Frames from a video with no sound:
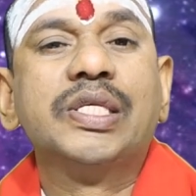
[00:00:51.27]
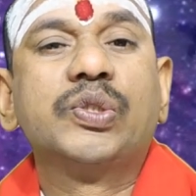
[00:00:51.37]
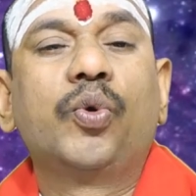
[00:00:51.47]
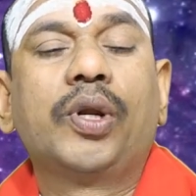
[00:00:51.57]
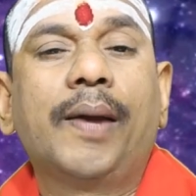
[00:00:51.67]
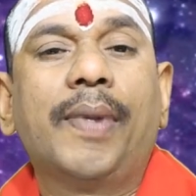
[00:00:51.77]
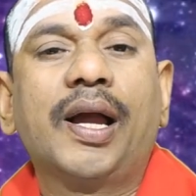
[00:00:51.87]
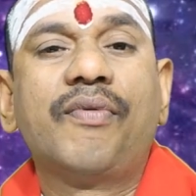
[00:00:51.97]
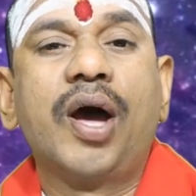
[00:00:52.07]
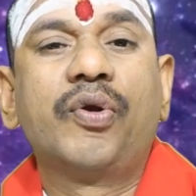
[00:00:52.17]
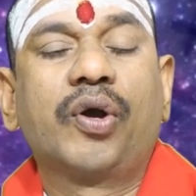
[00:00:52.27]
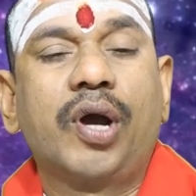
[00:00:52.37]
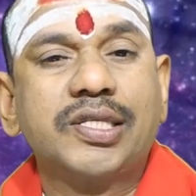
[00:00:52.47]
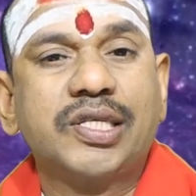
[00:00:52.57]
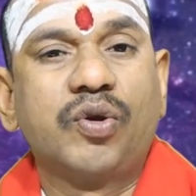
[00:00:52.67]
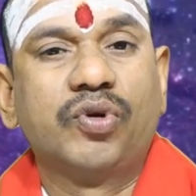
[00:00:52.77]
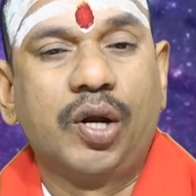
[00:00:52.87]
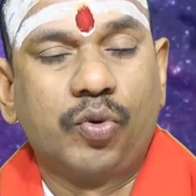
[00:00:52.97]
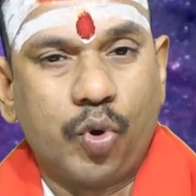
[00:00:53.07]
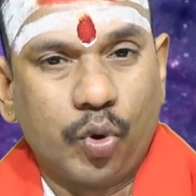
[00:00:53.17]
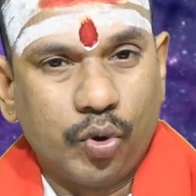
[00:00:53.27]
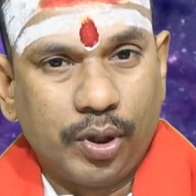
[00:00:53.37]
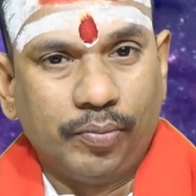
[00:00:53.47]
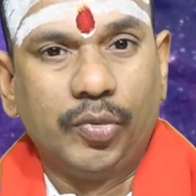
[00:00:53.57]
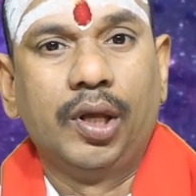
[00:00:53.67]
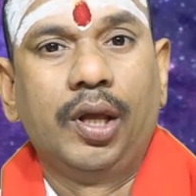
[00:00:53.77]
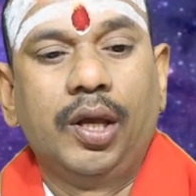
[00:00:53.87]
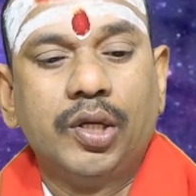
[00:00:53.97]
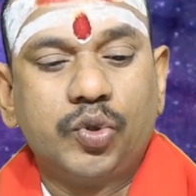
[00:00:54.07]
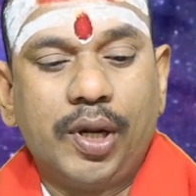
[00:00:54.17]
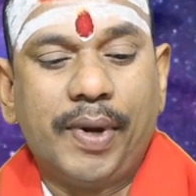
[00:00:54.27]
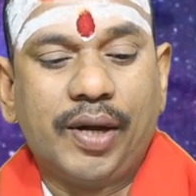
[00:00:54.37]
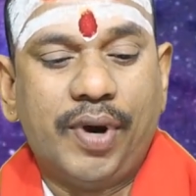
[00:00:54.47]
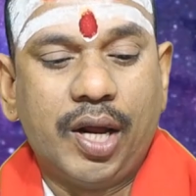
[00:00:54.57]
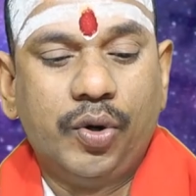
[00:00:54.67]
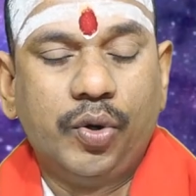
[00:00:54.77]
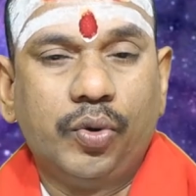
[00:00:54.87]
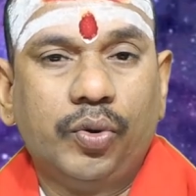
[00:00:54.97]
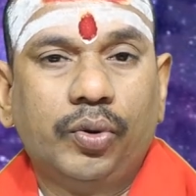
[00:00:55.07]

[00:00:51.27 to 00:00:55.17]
సూర్య భగవానుడి యొక్క ఆశీస్సులు ఉండాలని కోరుకున్నాం సూర్య భగవానుడు